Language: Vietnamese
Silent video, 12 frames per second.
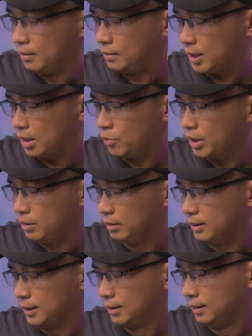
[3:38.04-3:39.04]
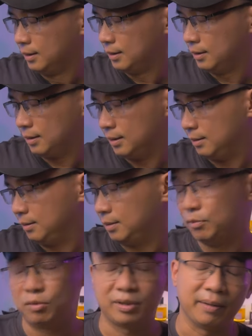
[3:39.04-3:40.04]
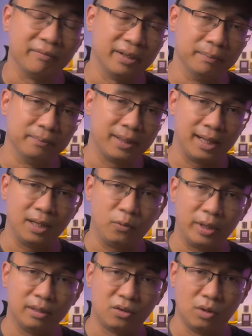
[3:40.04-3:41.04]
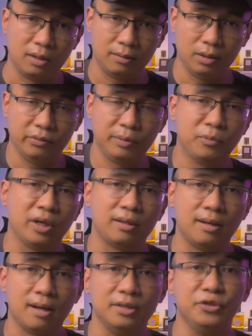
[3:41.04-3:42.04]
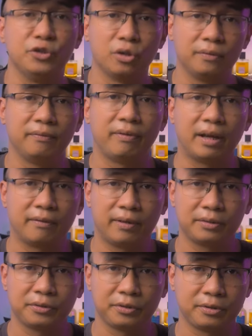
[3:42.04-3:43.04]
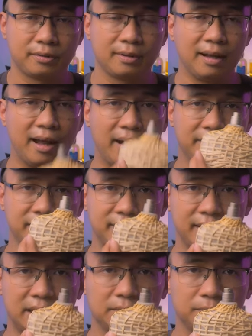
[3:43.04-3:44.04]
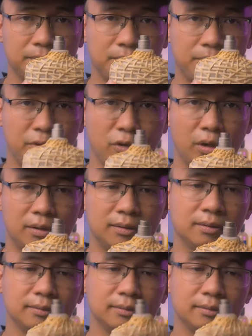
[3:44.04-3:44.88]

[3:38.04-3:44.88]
Chai nước hoa thứ tư, à, một sản phẩm khá là quen thuộc đối với mọi người, John Varvatos Artisan Pure,